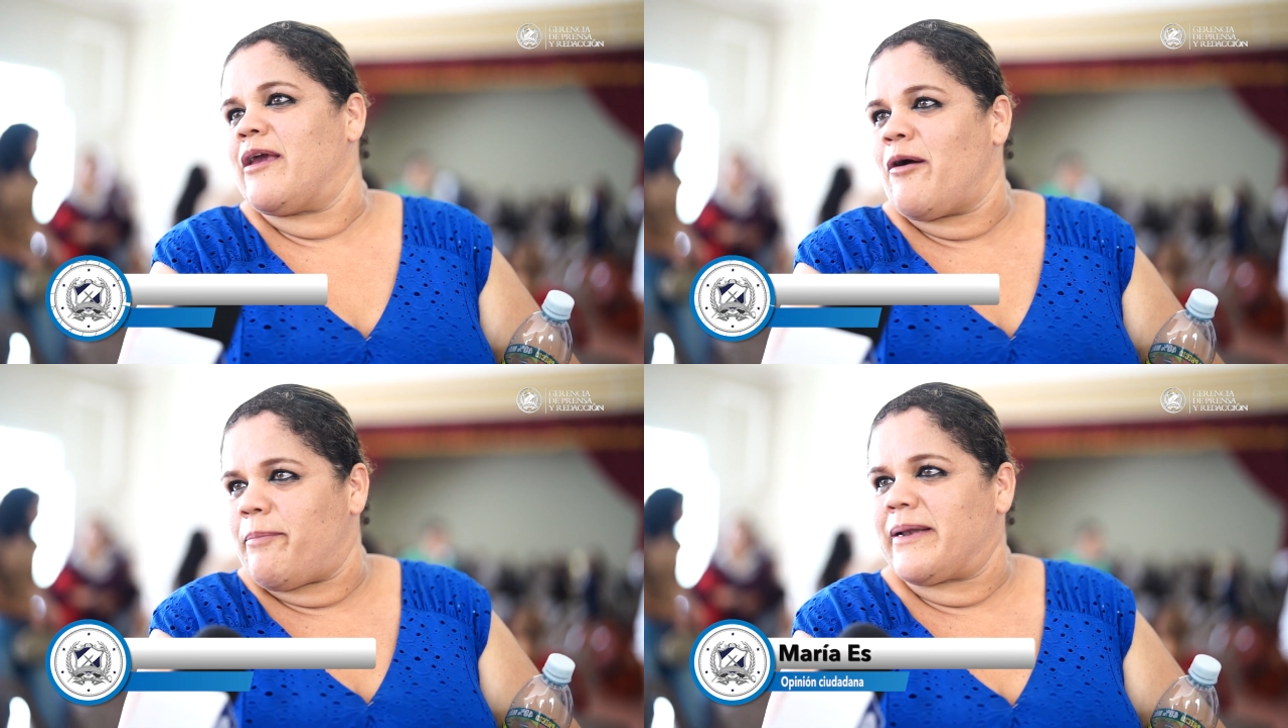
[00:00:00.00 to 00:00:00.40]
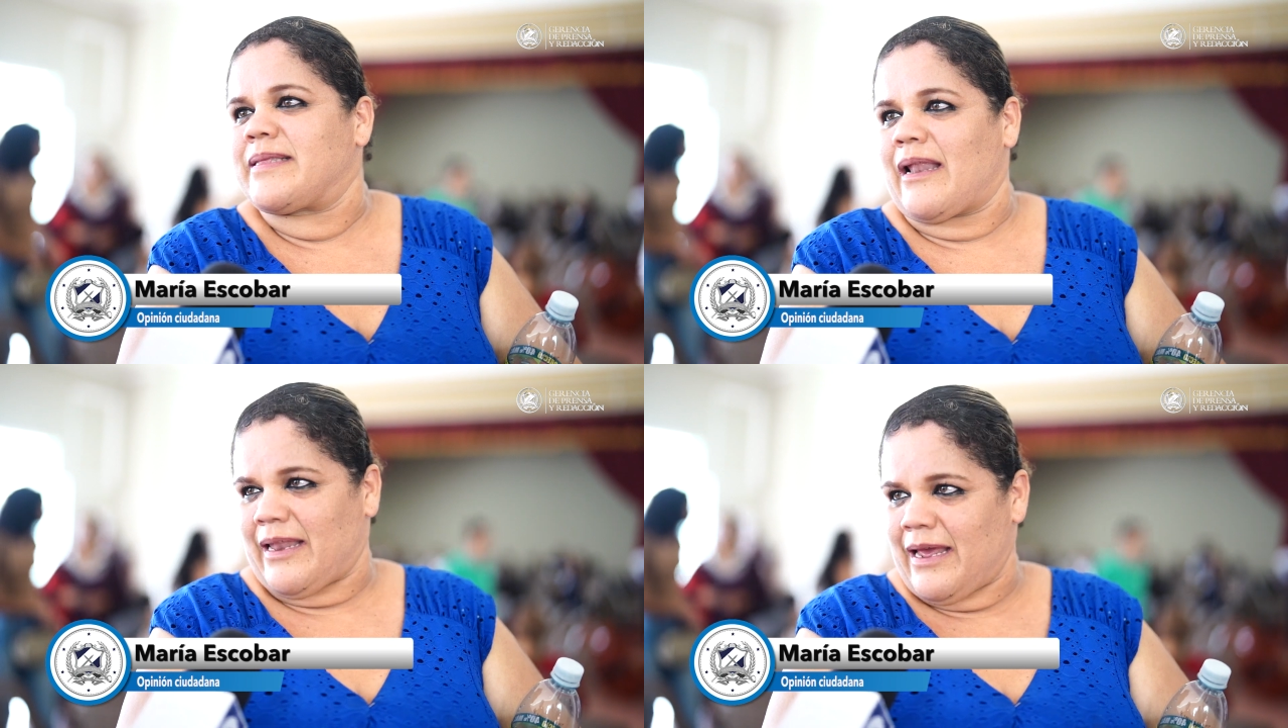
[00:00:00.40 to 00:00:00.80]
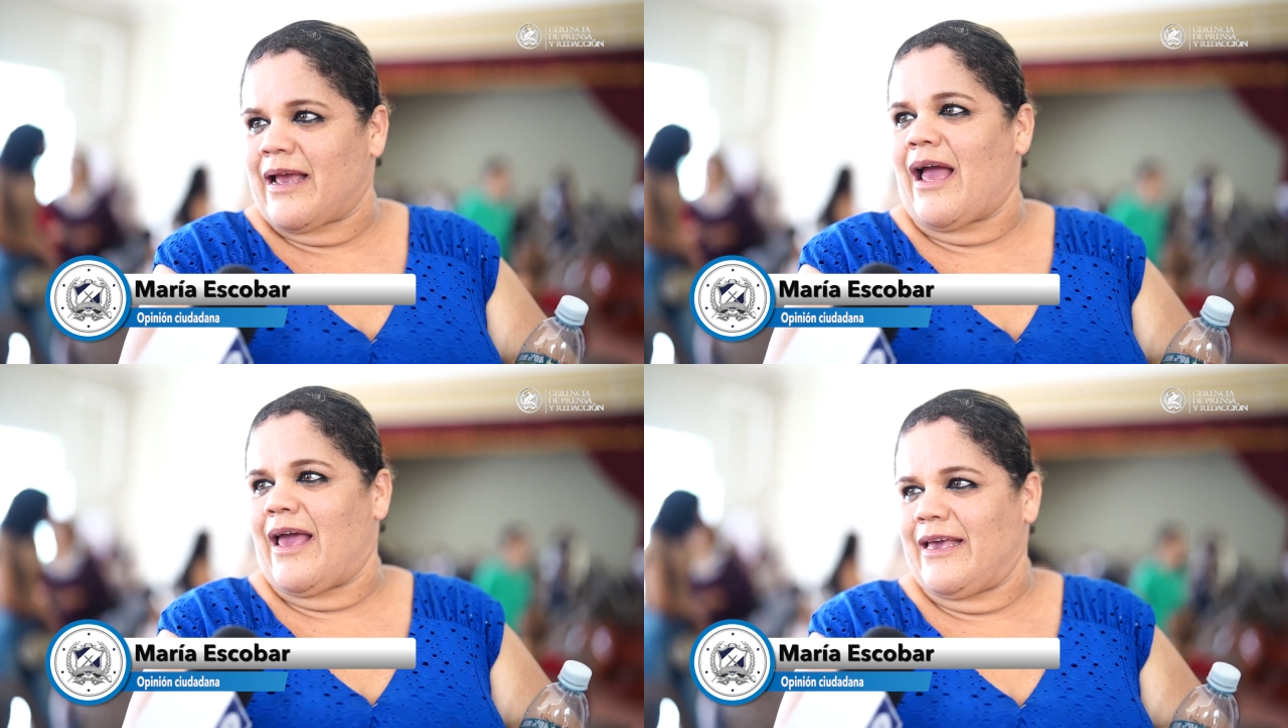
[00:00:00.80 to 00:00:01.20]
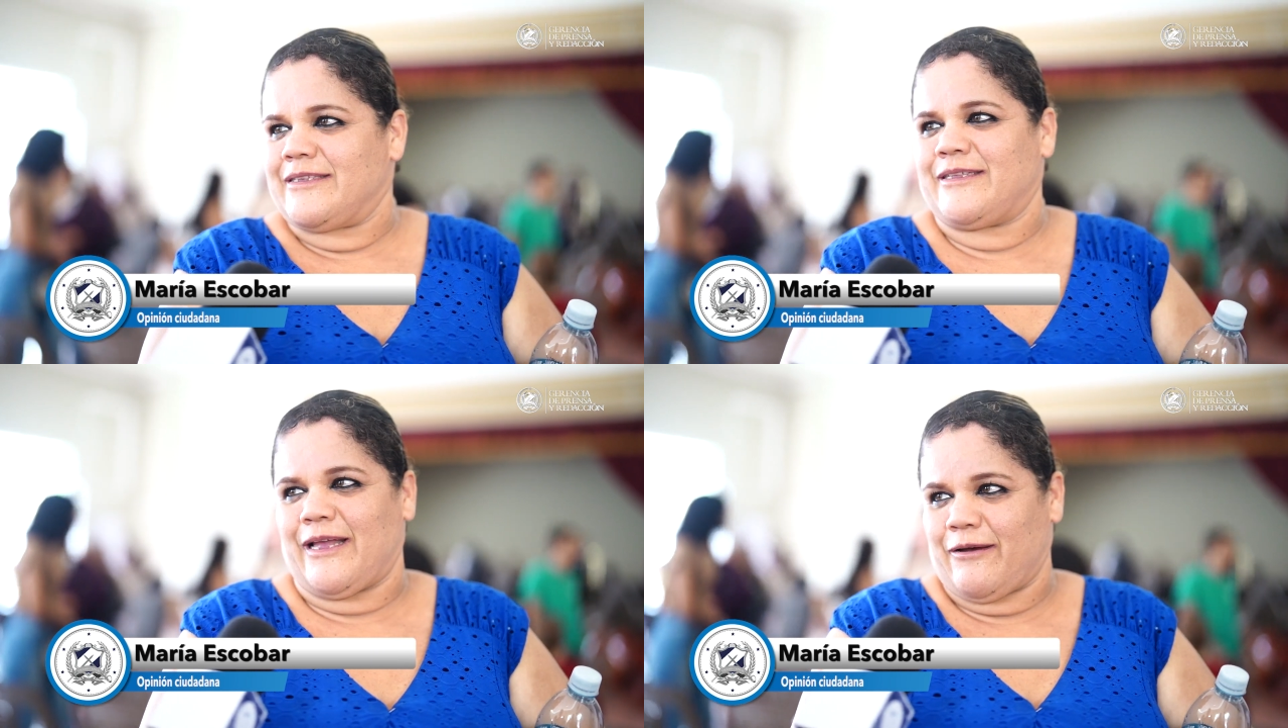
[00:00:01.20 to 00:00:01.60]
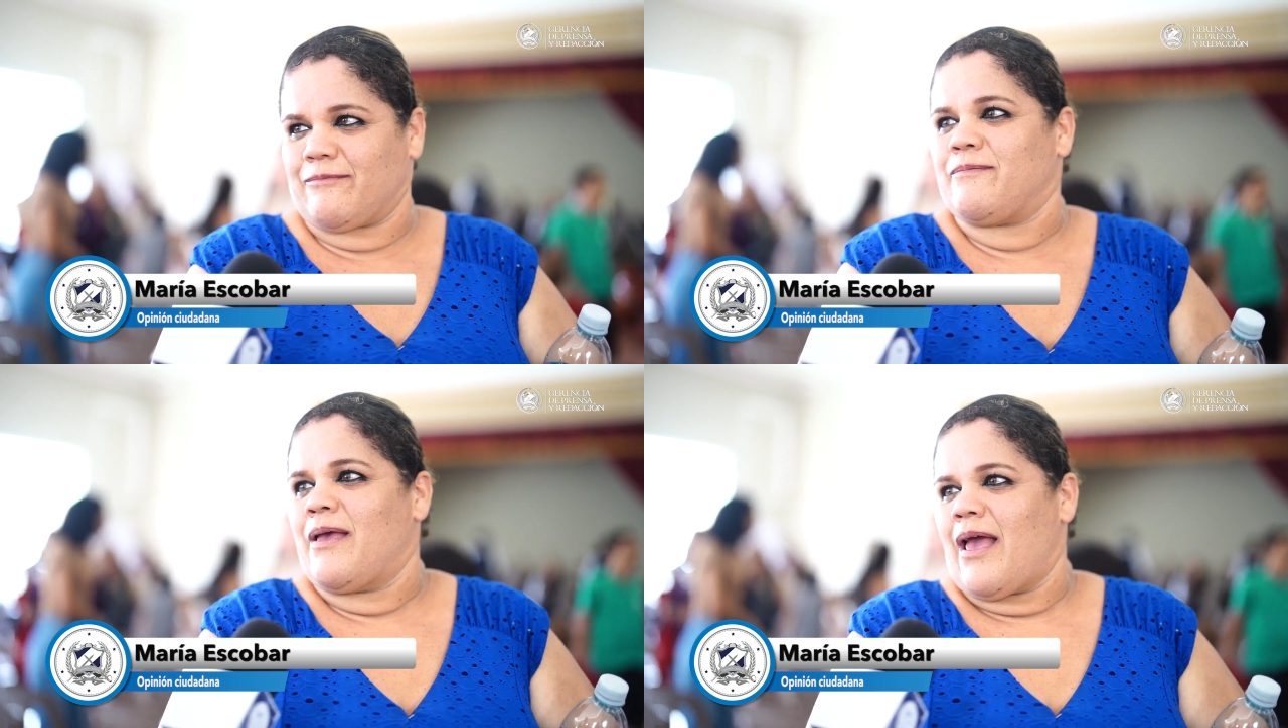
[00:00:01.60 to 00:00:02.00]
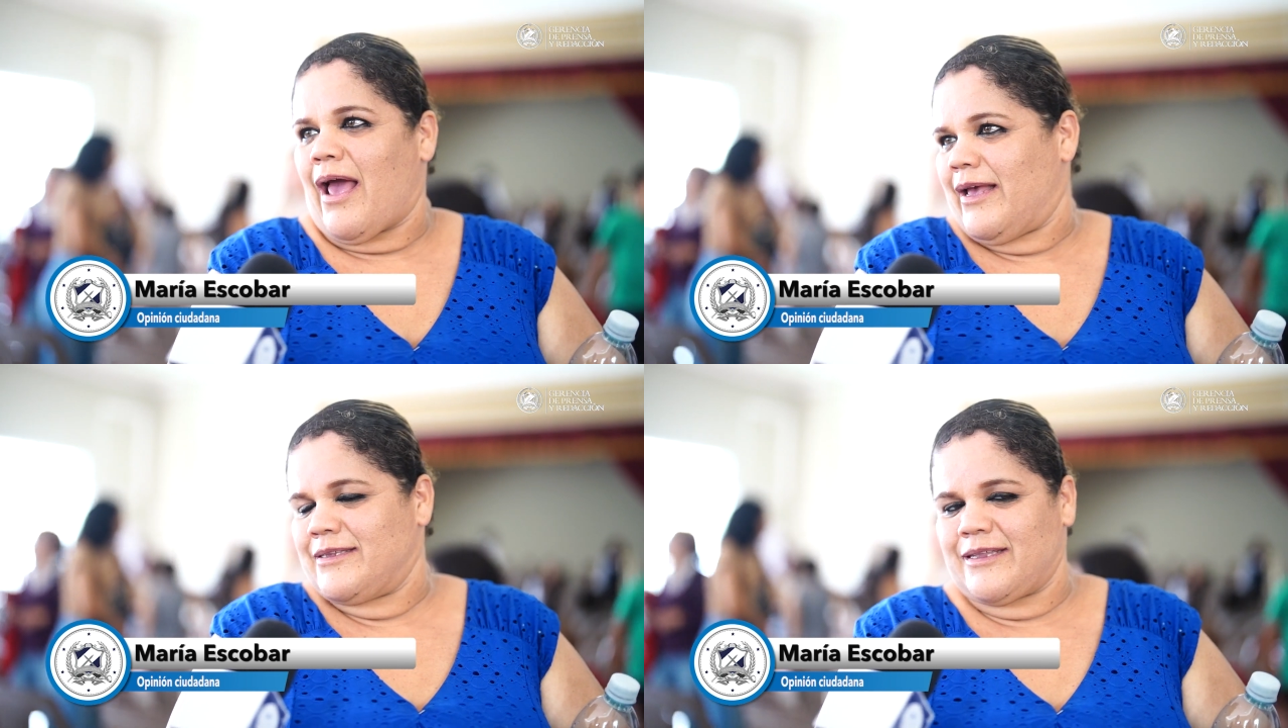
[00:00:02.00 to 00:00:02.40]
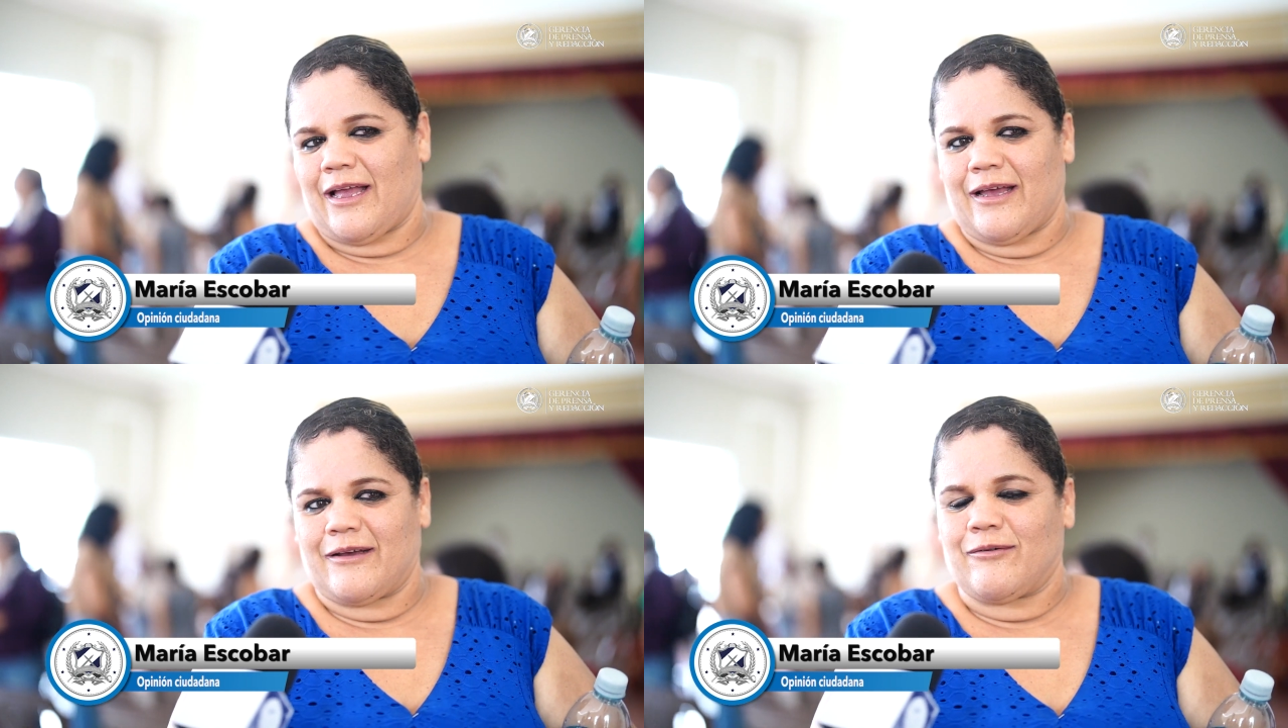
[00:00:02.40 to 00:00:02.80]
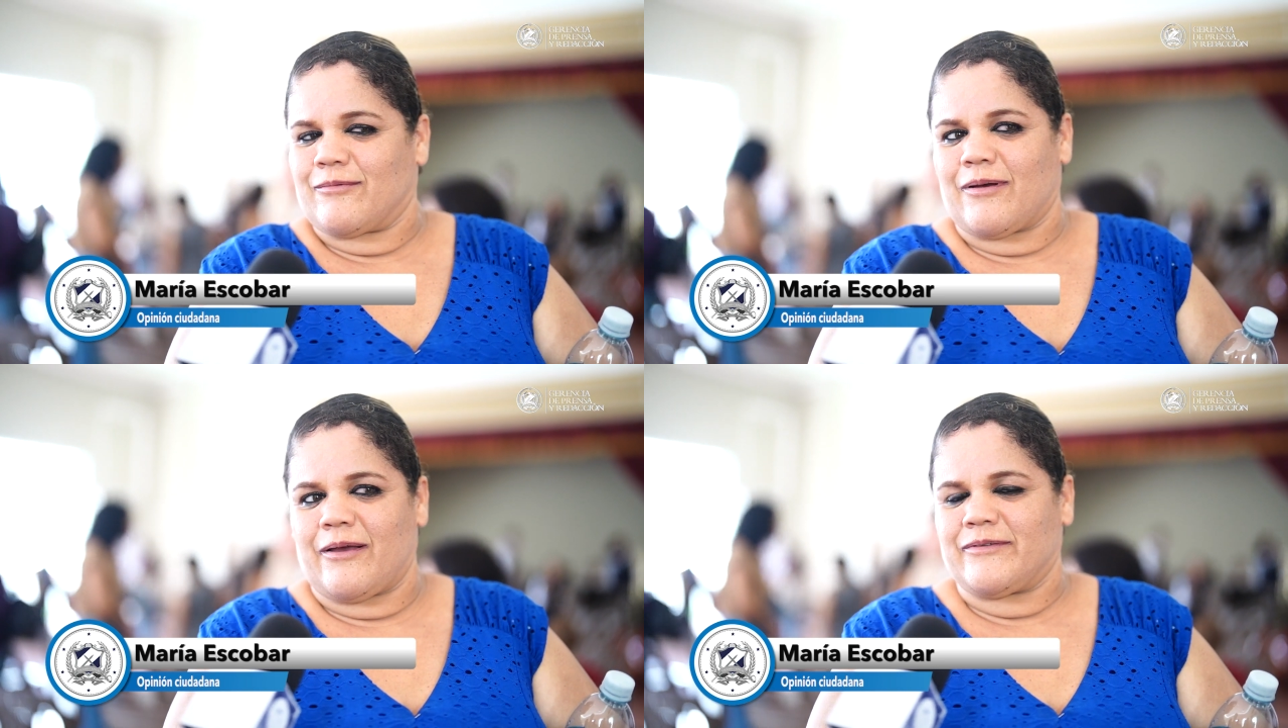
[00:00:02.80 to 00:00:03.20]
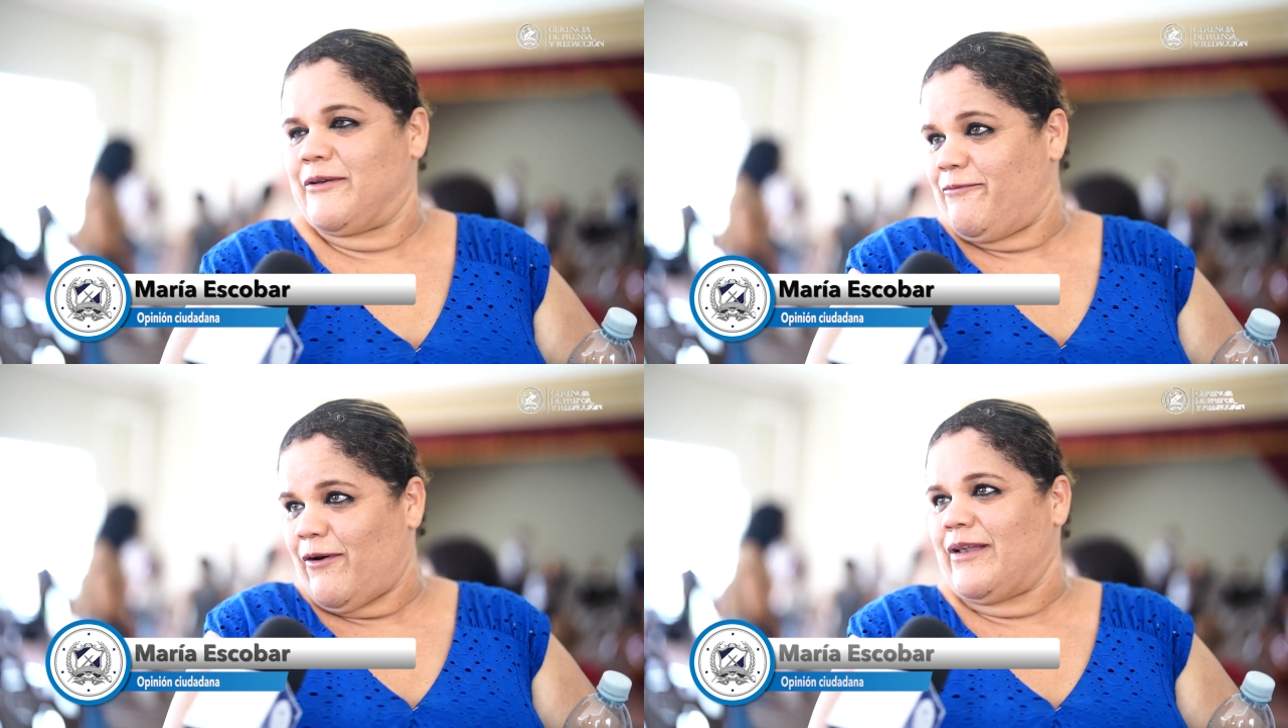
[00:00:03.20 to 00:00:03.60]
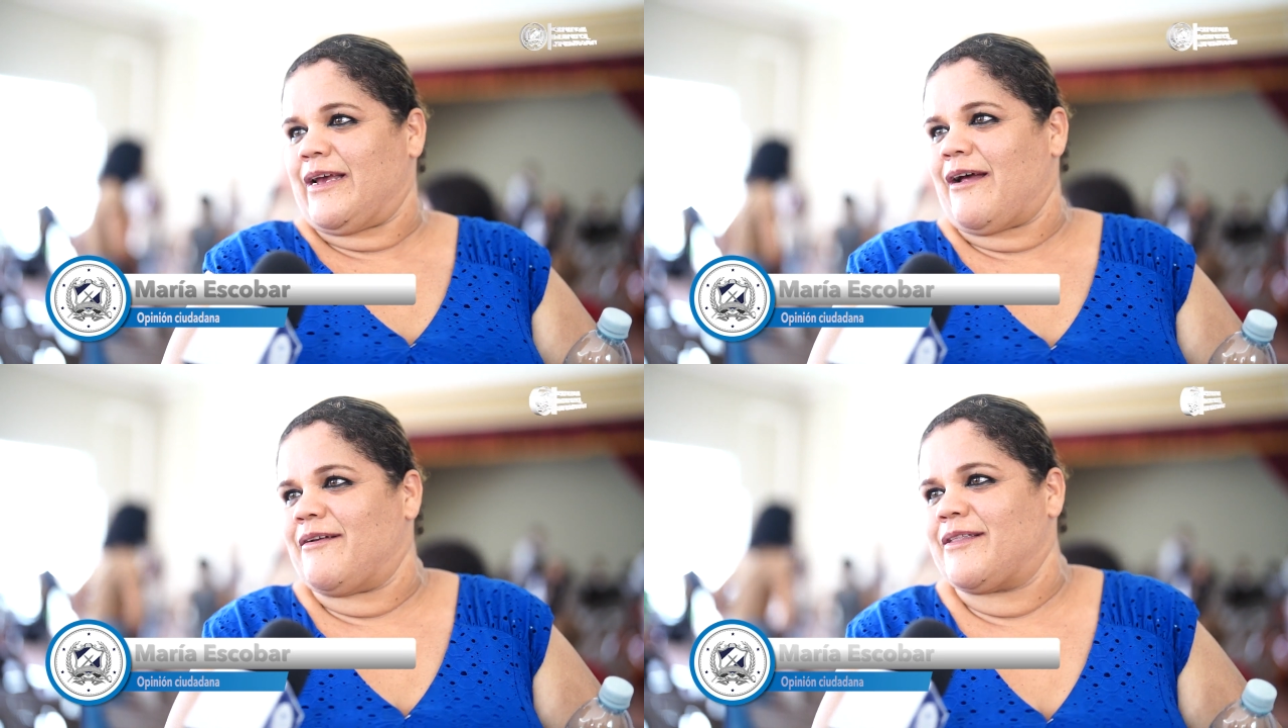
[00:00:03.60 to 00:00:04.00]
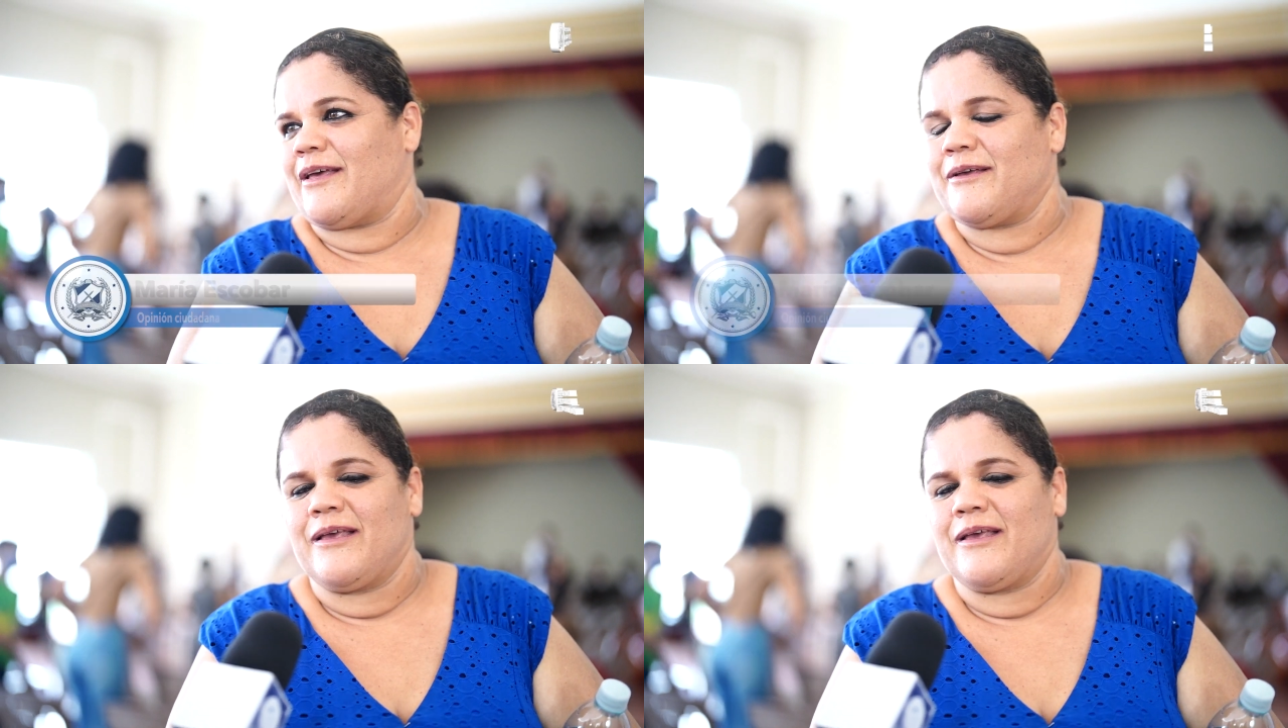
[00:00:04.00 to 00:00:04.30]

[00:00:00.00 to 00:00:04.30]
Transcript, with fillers: pertenezca a, este, a esta sinfónica, ¿verdad?